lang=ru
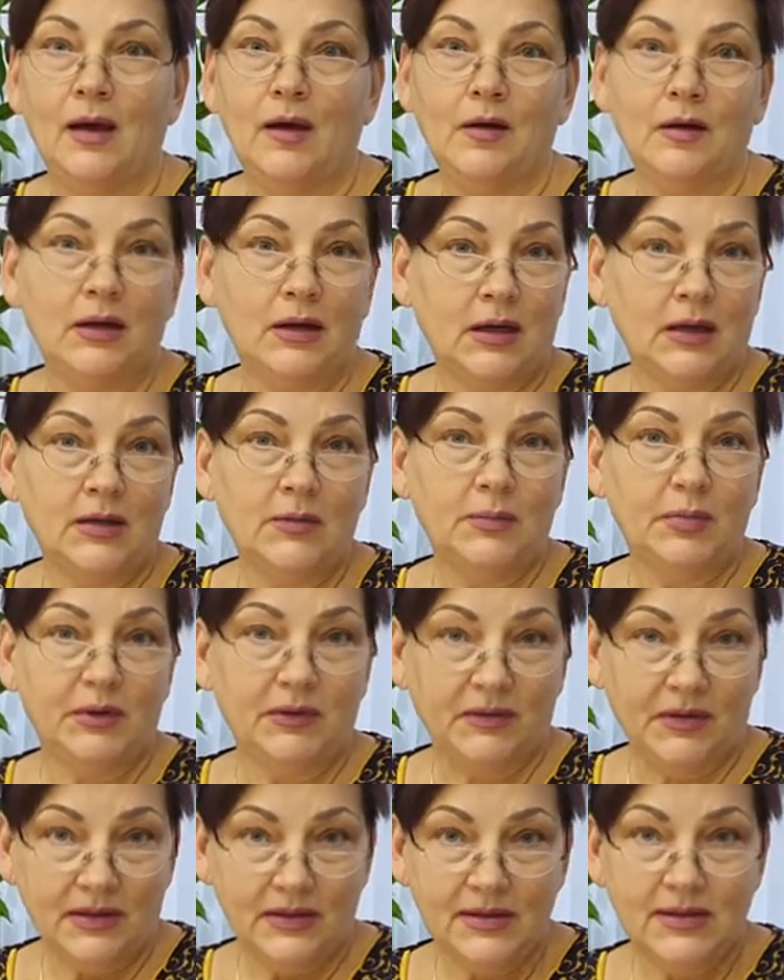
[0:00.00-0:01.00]
Рады
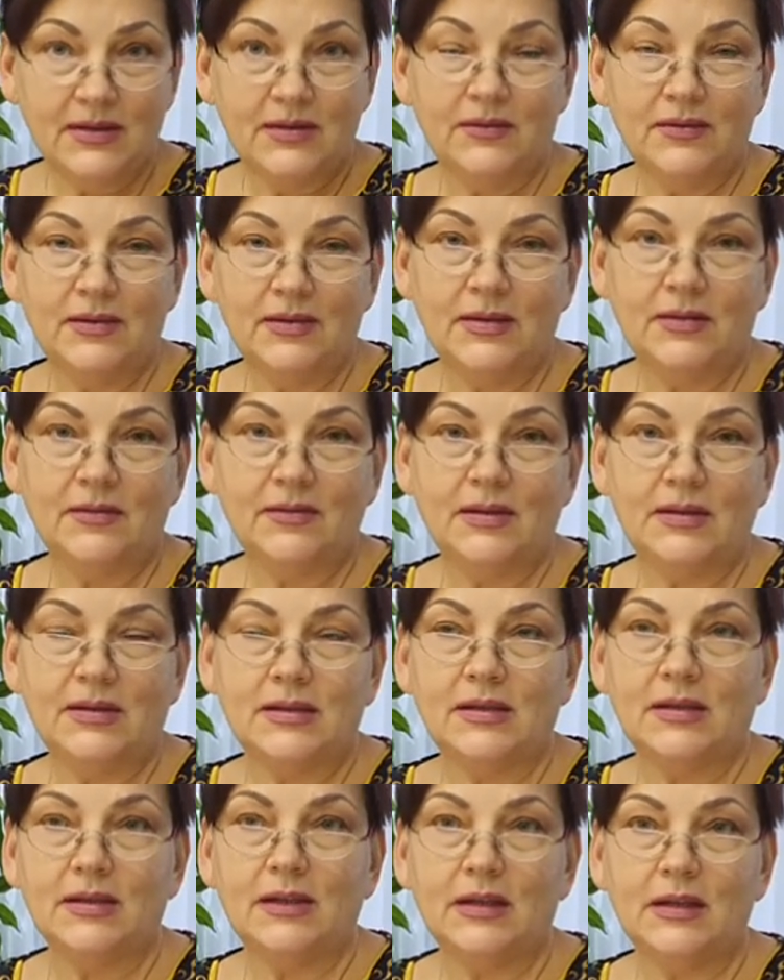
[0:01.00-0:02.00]
приветствовать вас.
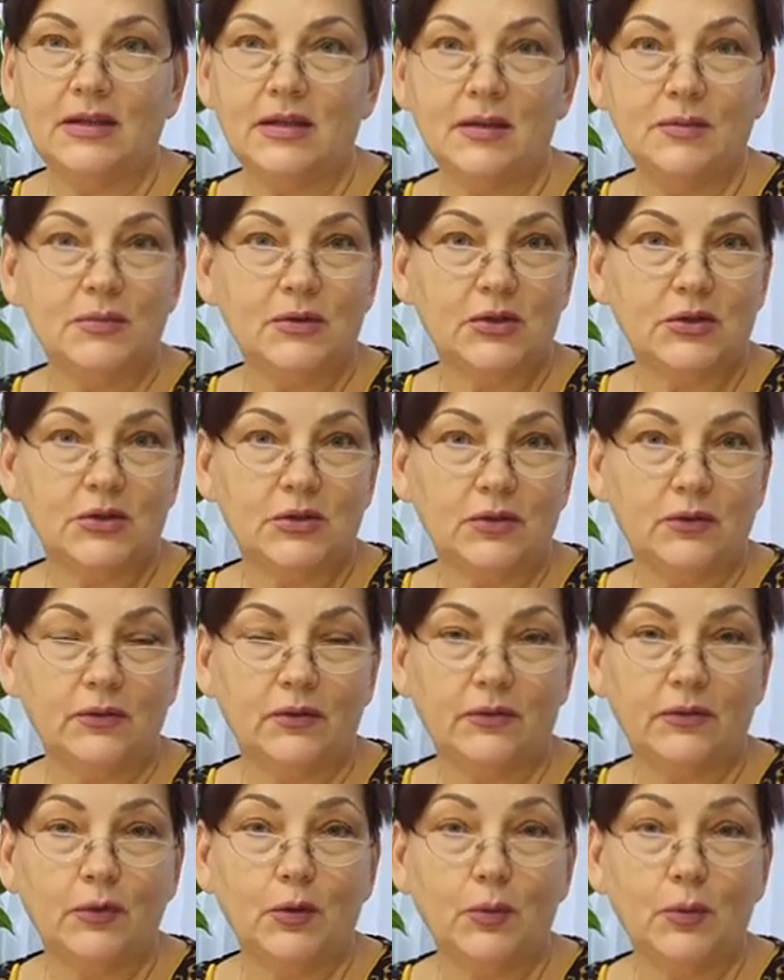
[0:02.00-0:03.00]
Надеемся, что вы
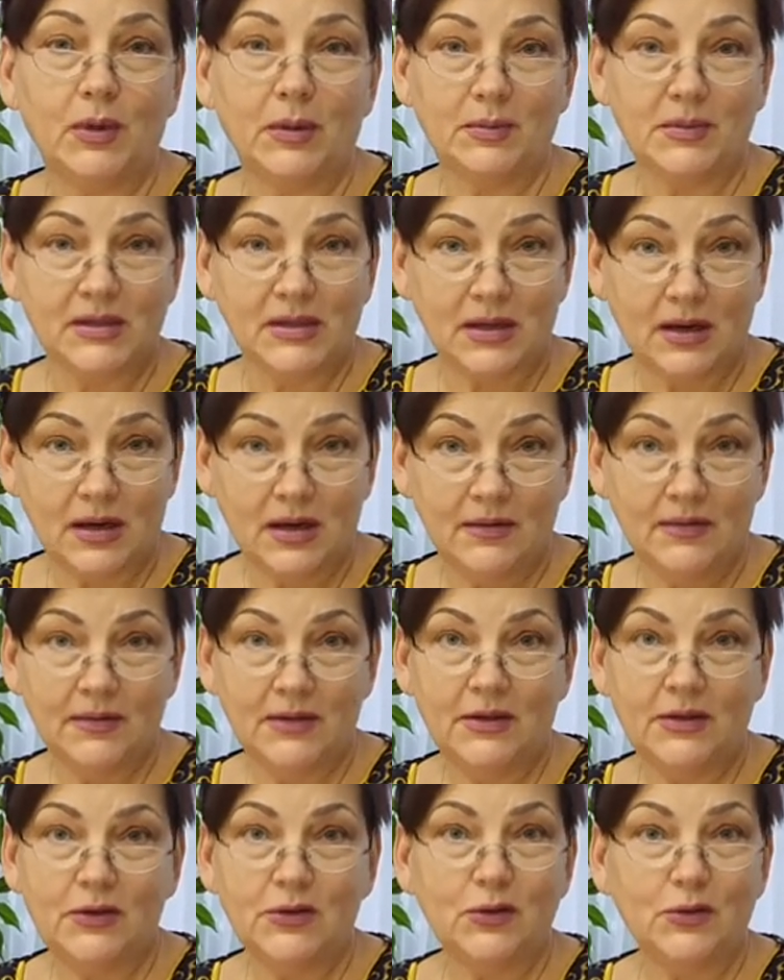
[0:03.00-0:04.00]
в добром здравии,
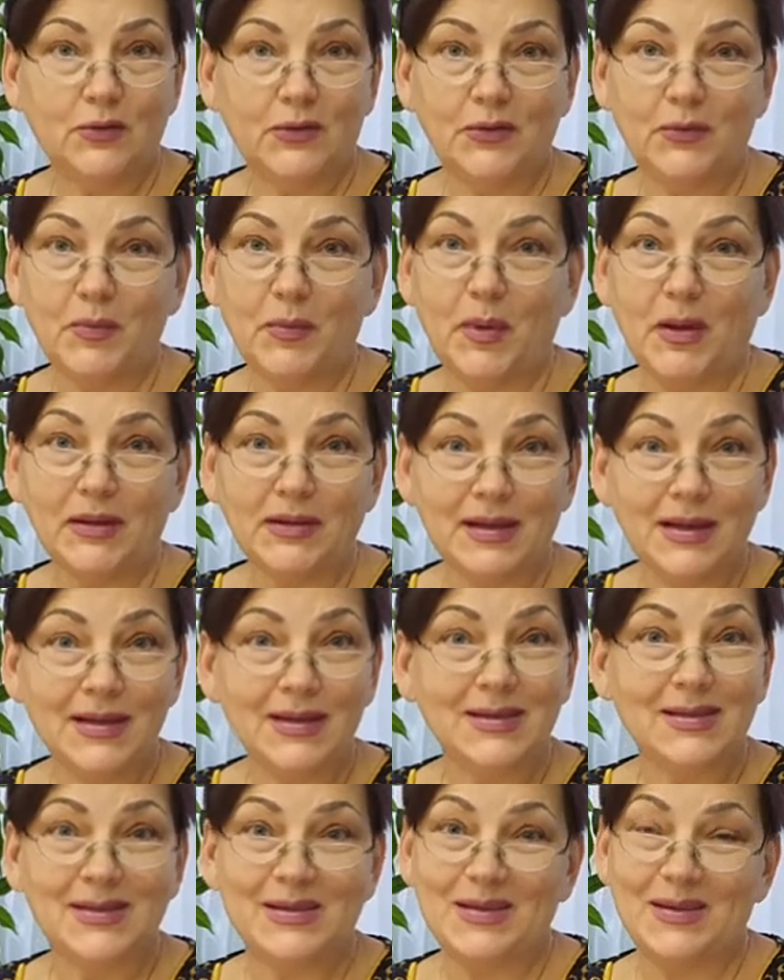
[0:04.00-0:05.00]
что вы
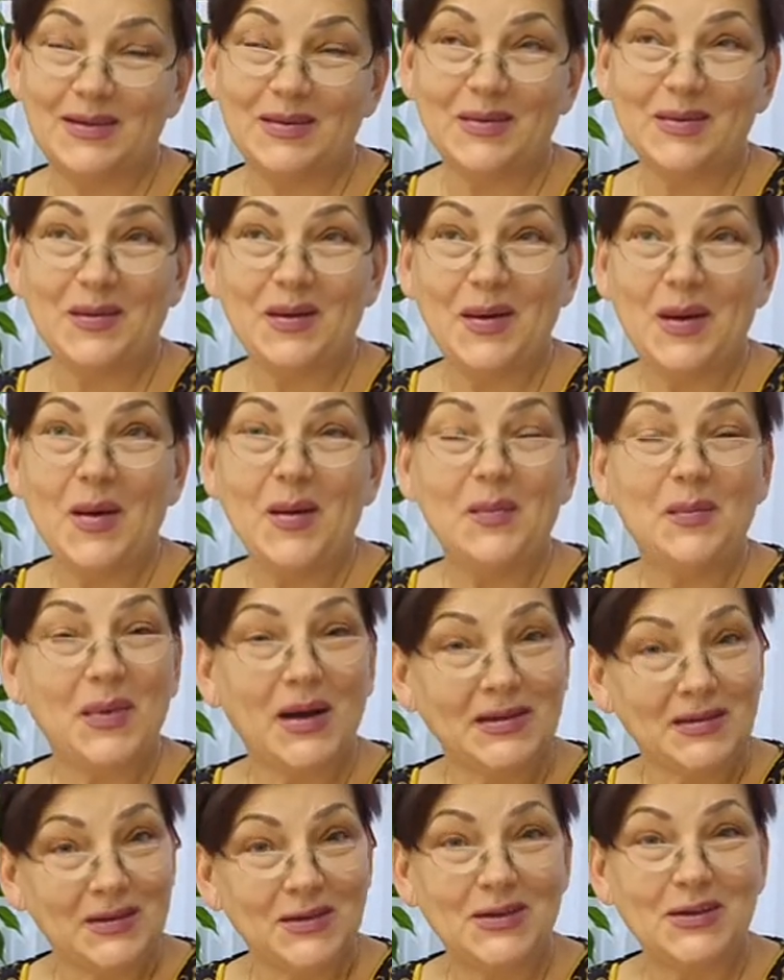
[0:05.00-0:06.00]
выполняете
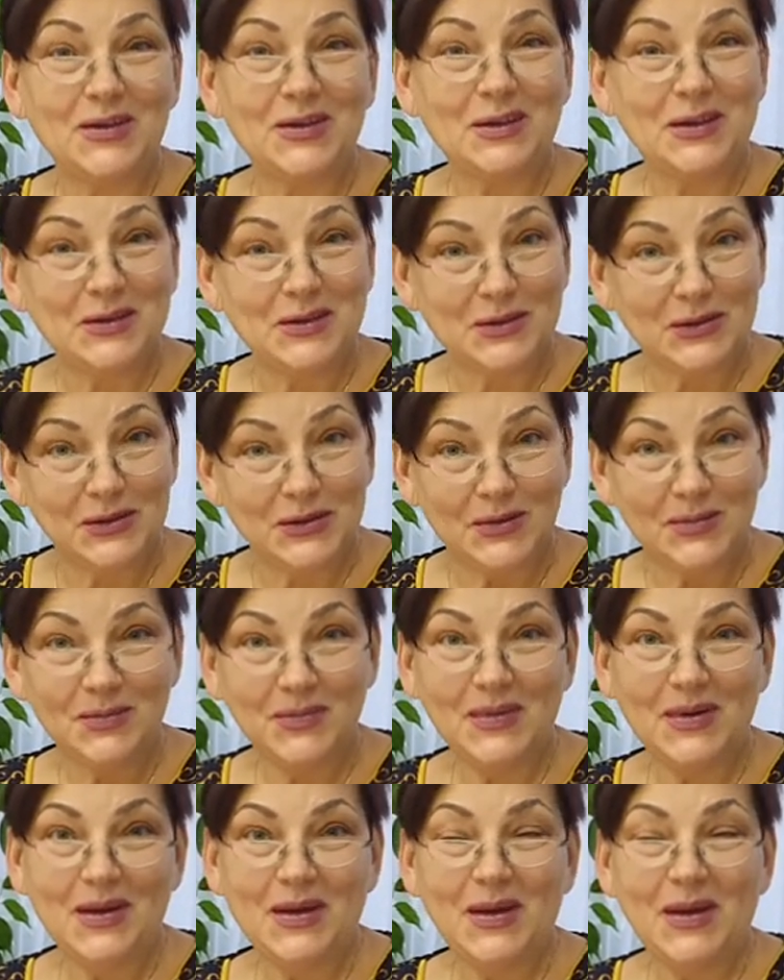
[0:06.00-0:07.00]
масочный режим,
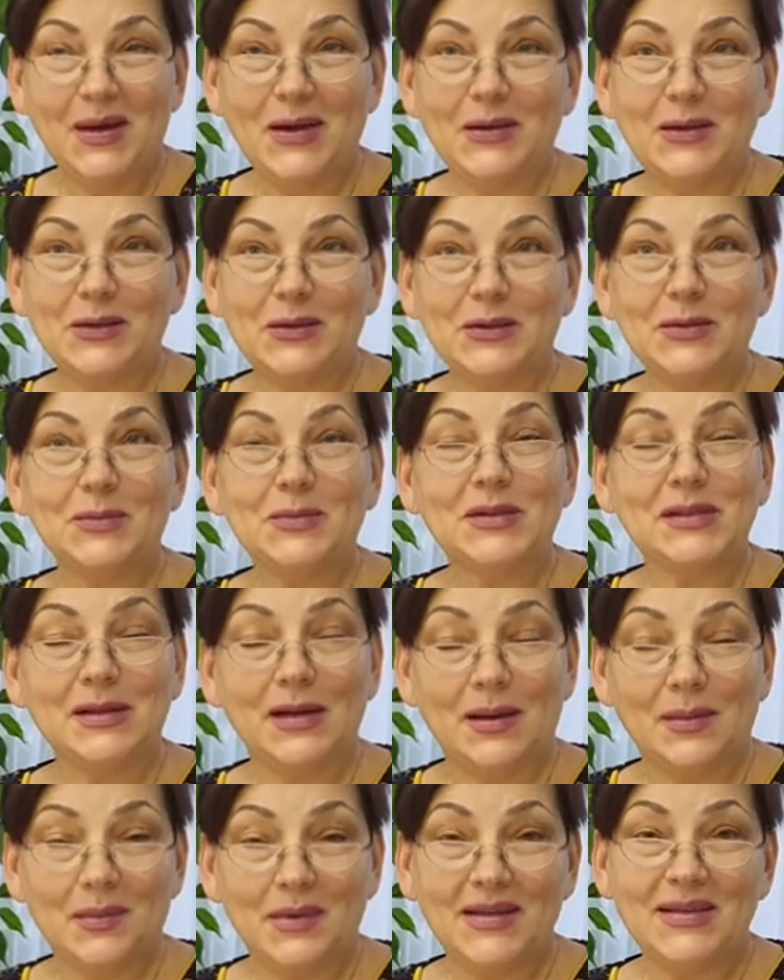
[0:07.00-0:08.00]
режим
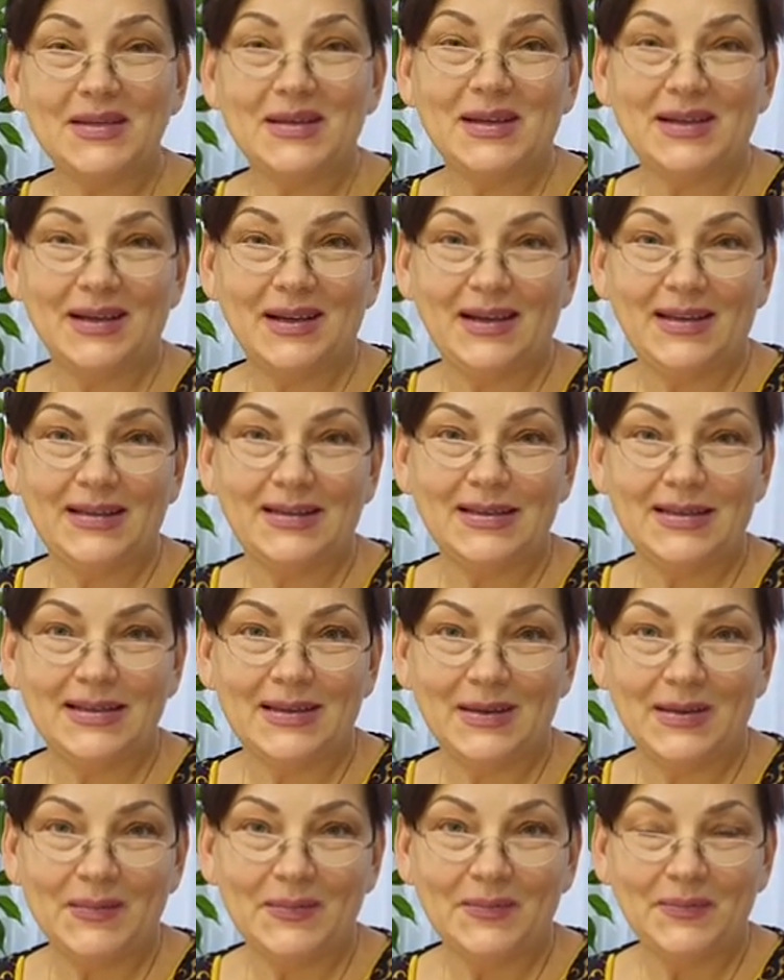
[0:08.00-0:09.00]

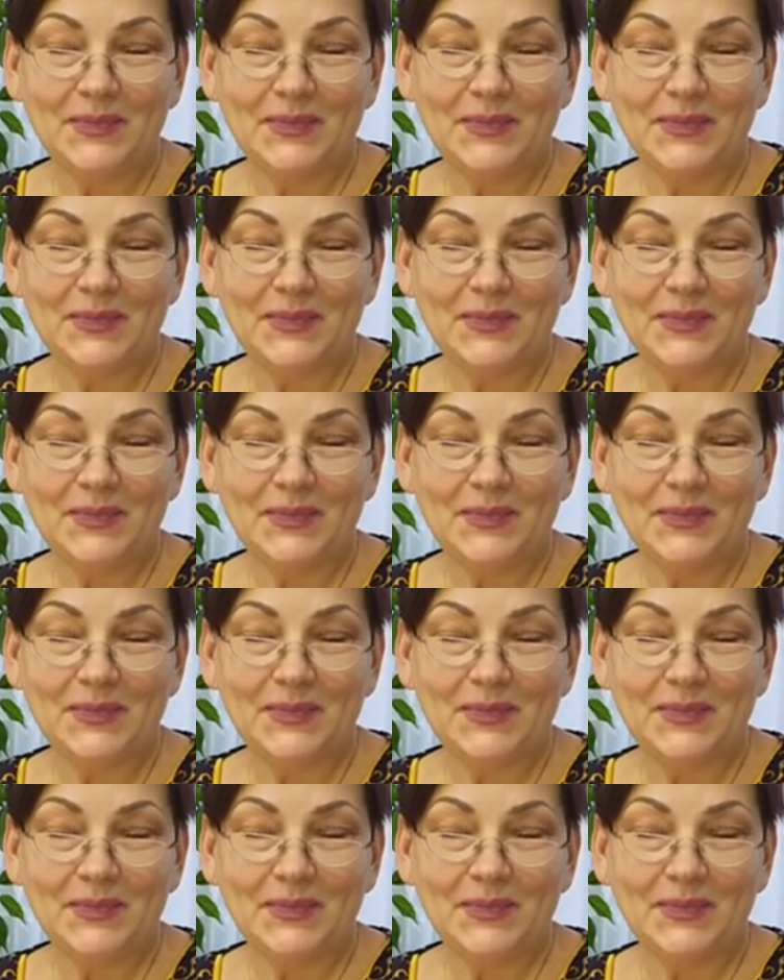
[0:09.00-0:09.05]
самоизоляции.